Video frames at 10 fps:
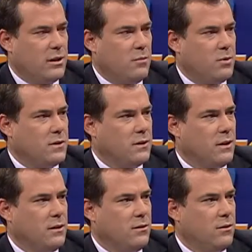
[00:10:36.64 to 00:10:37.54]
están, pues,
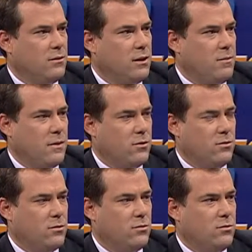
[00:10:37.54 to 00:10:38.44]
este,
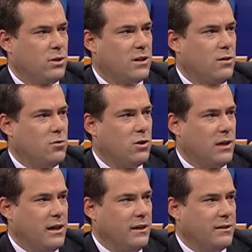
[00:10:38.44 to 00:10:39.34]
no has tenido muchos
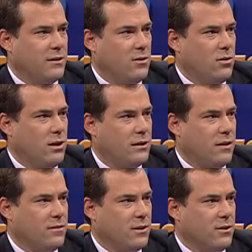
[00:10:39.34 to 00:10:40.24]
clientes con lo del
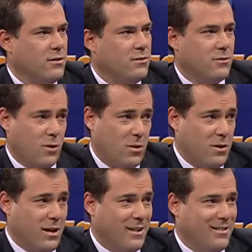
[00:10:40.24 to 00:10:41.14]
tráfico?
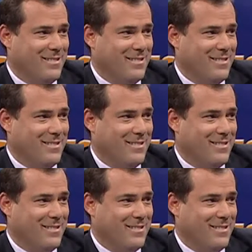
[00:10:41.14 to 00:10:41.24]
todavía. No,